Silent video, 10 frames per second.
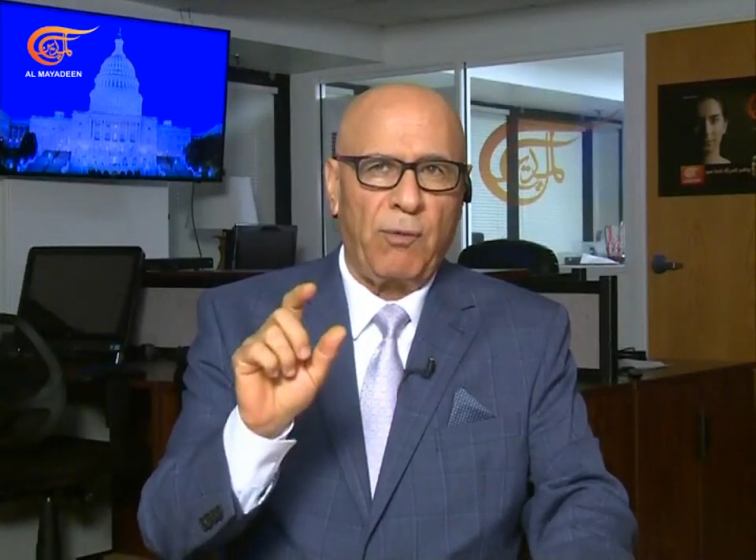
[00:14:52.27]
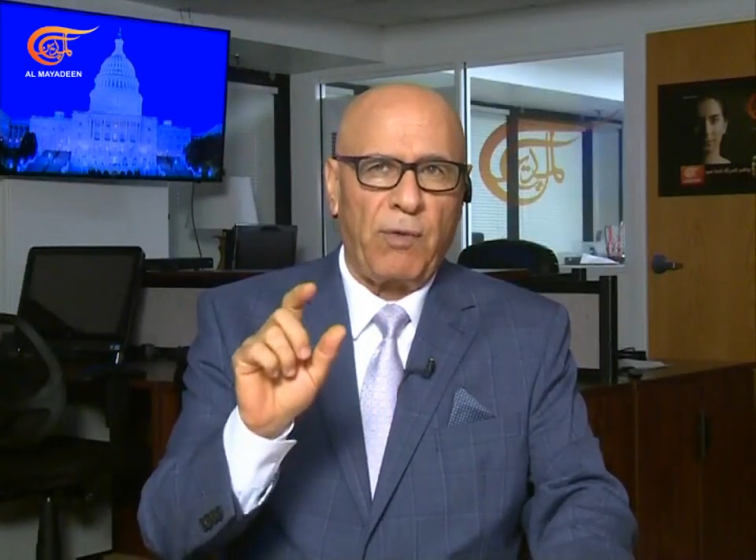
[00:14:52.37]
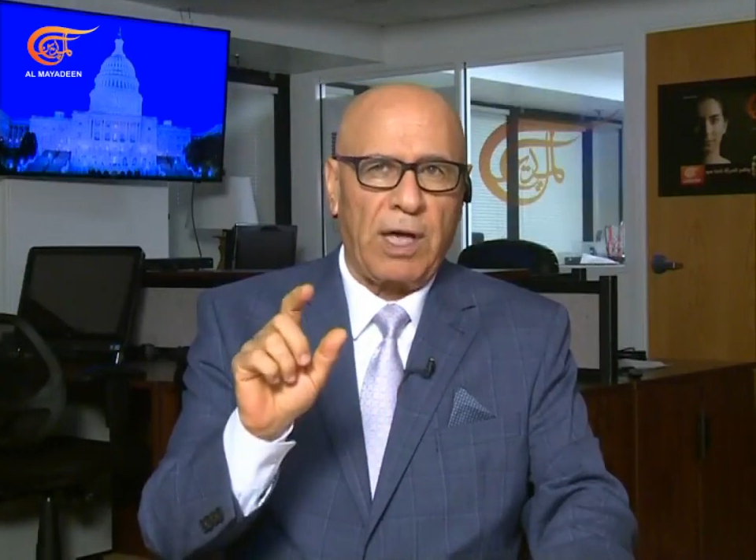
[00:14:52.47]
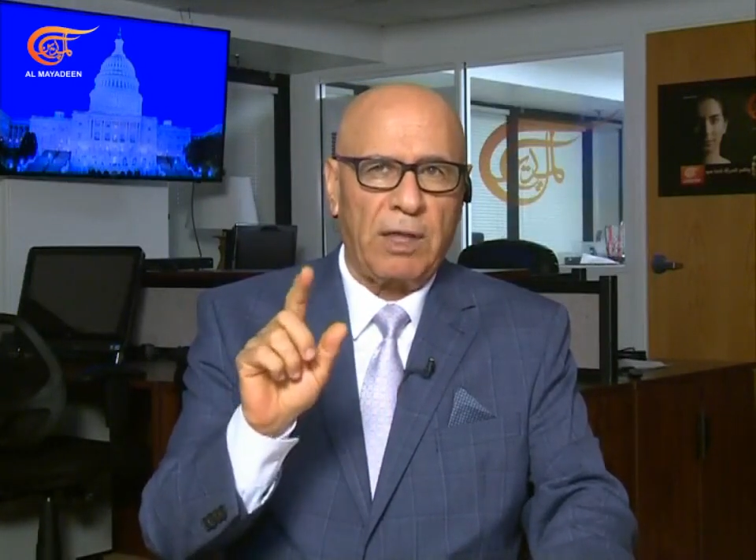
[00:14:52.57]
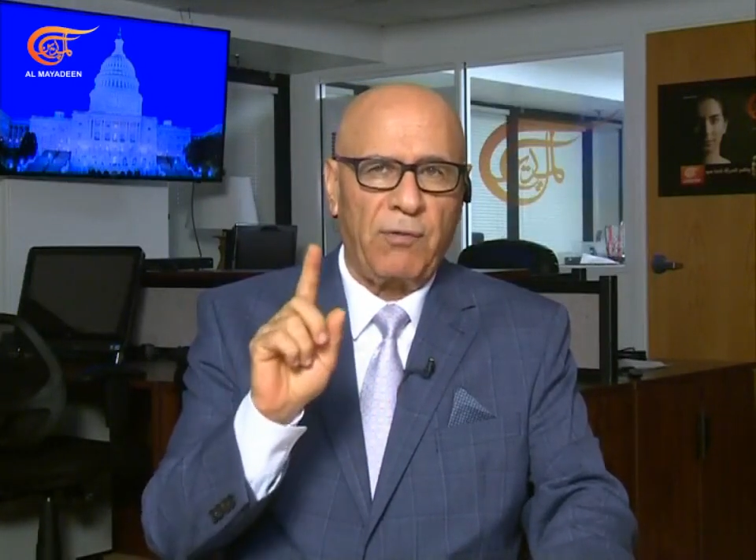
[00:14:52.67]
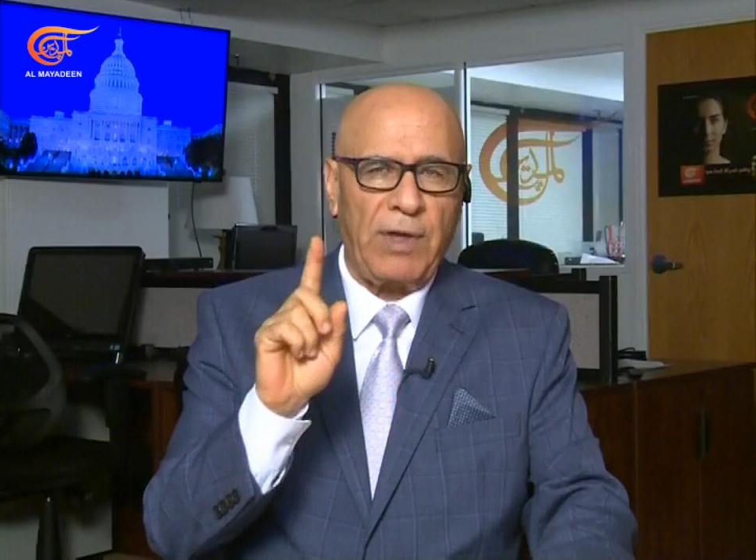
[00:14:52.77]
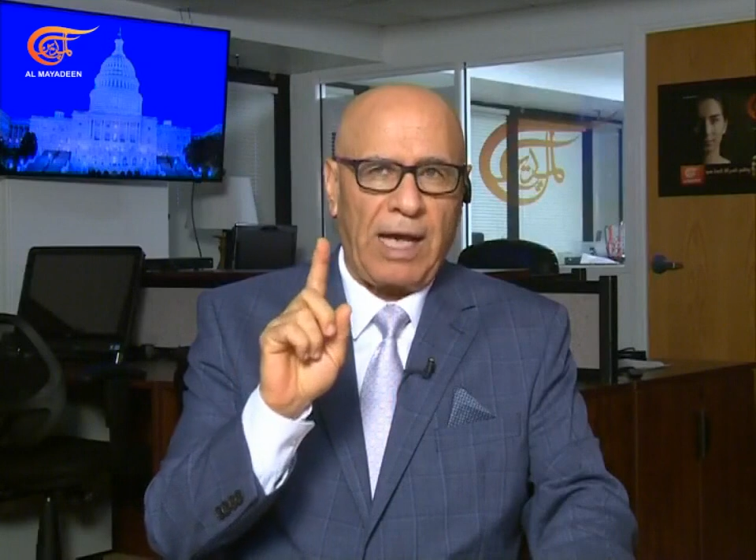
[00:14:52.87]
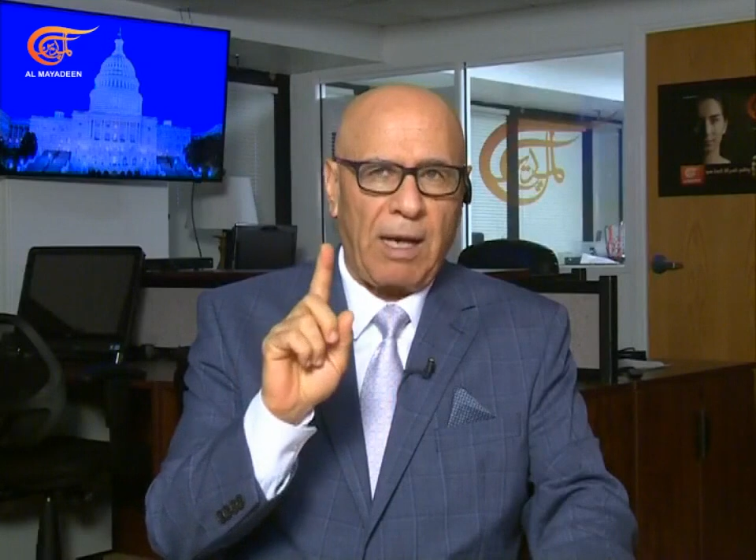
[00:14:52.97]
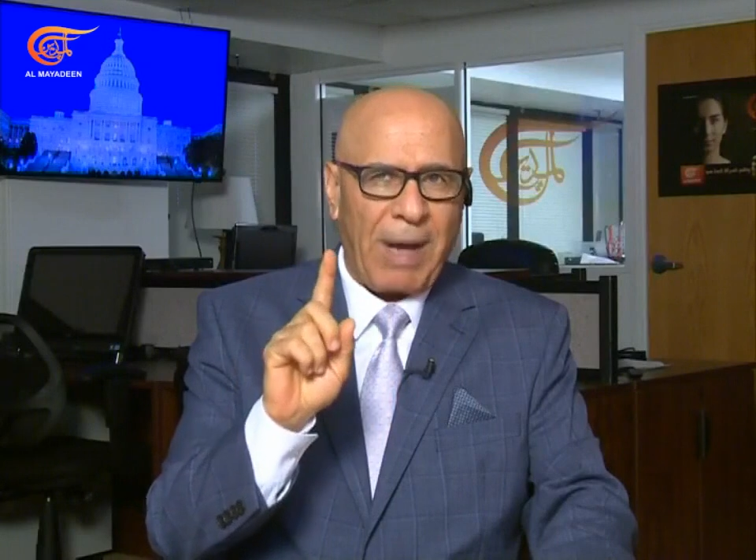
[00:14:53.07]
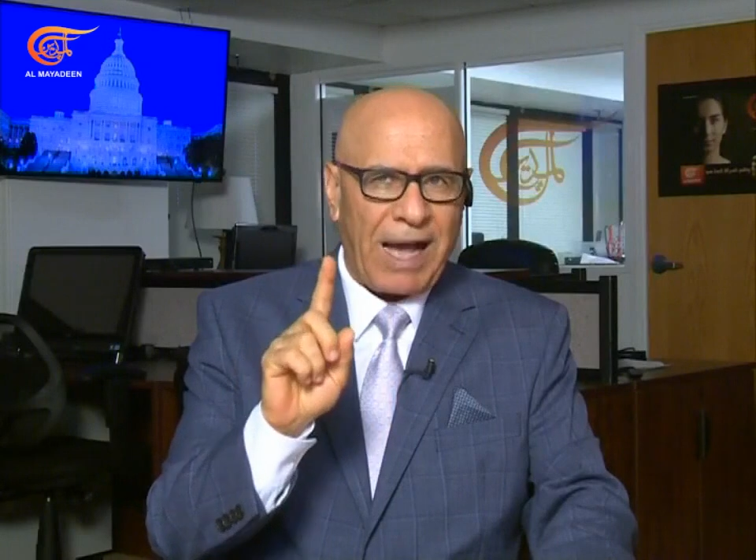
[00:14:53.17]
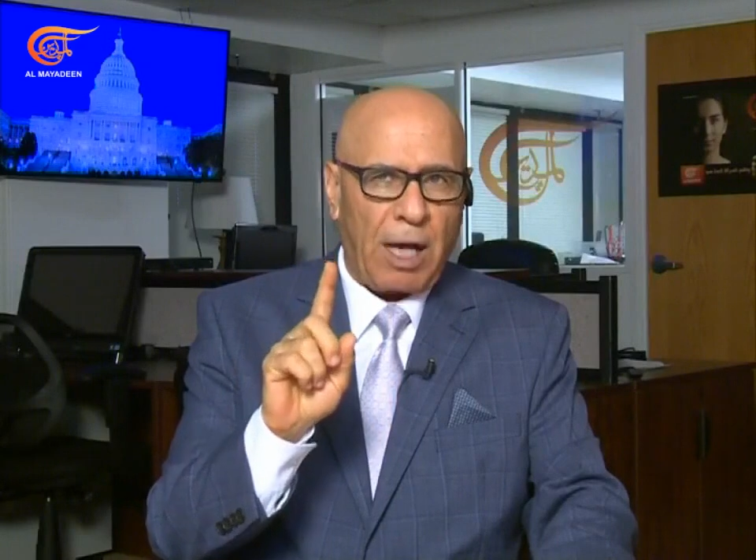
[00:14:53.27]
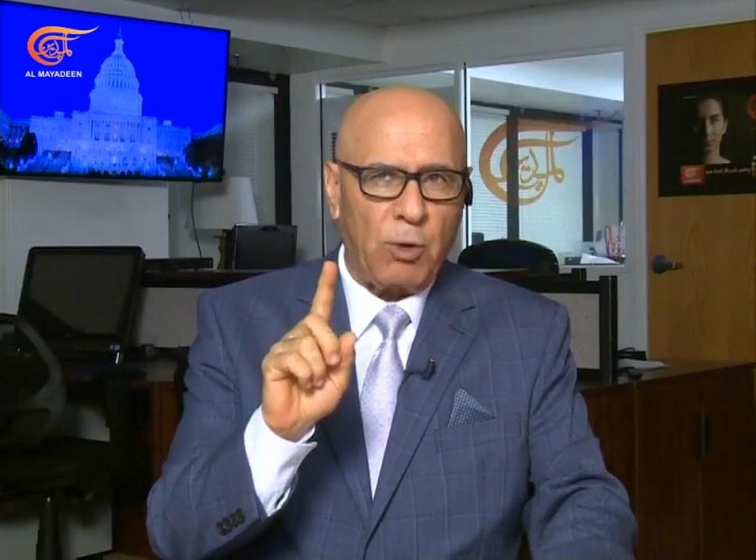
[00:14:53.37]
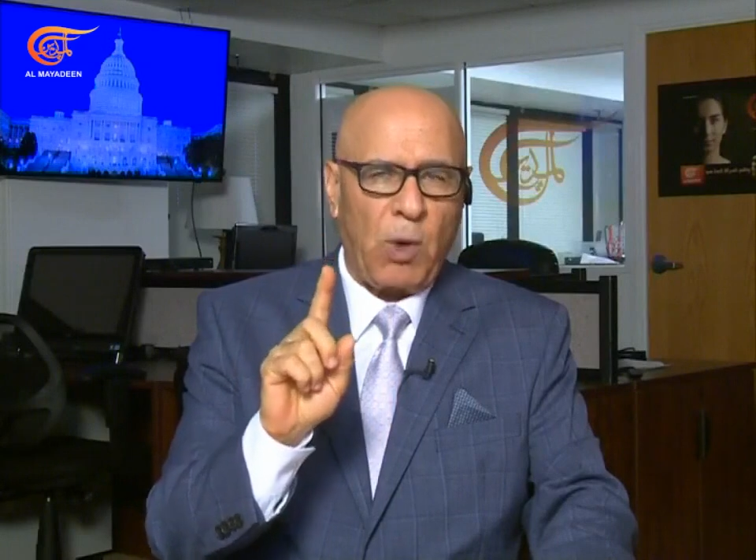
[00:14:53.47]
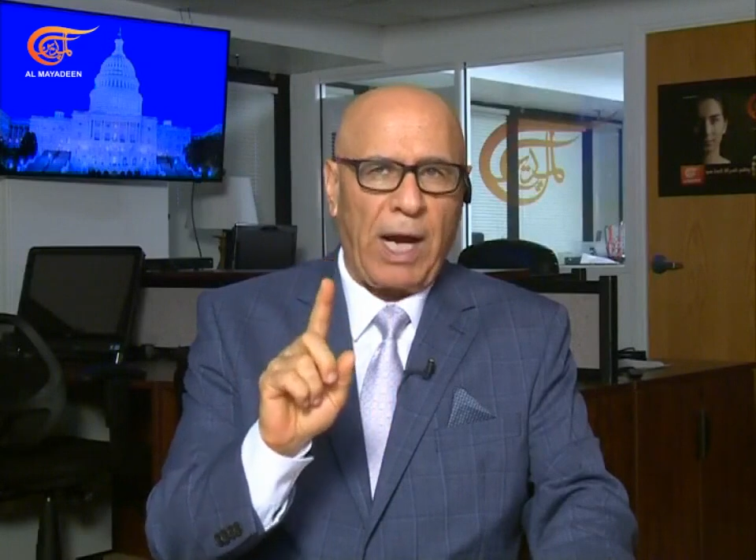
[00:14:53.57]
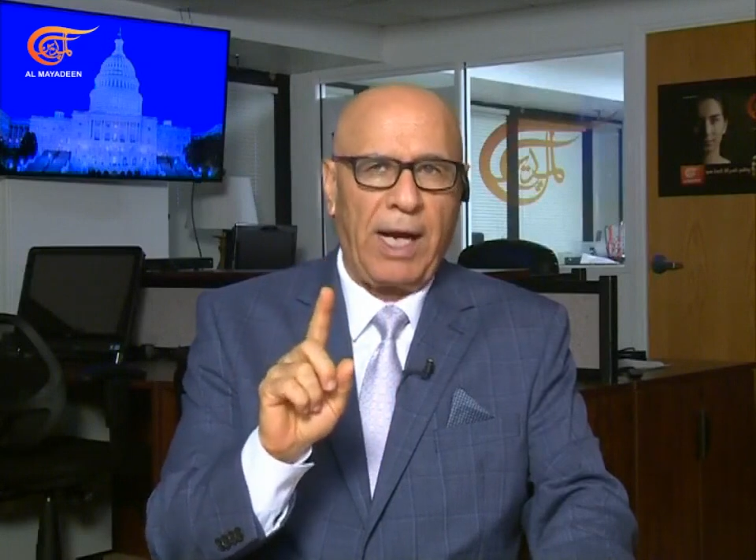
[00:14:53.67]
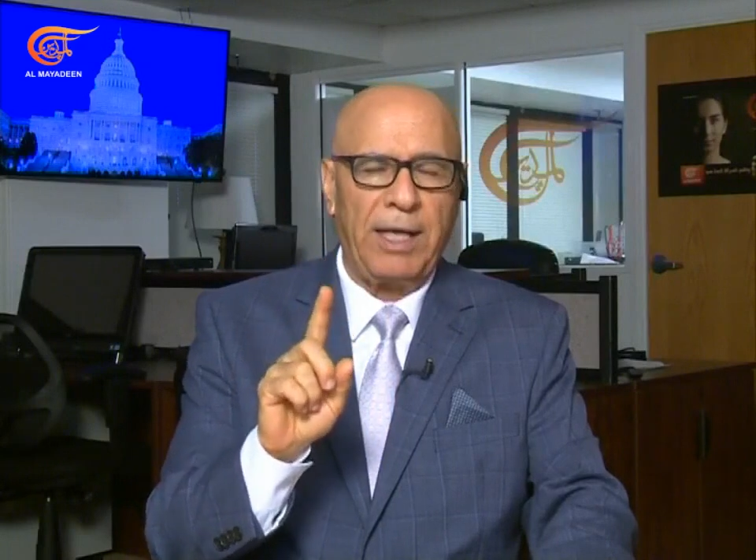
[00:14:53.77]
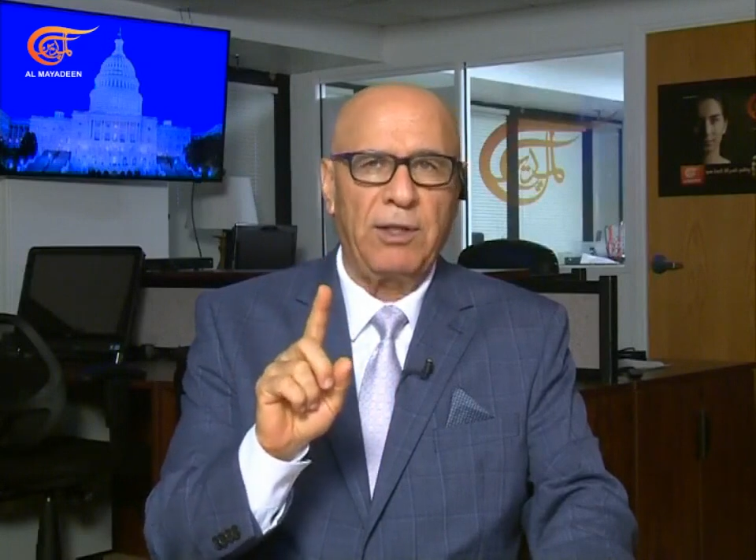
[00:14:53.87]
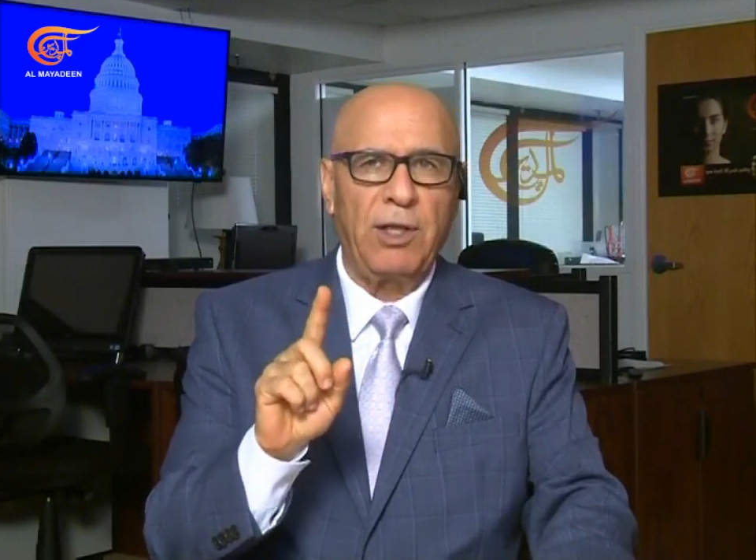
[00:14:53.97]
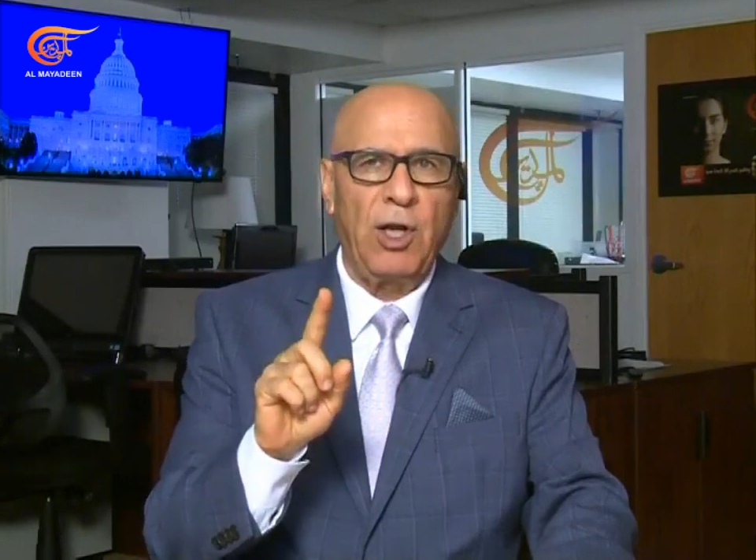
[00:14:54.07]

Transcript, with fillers: فقط في على مقعد واحد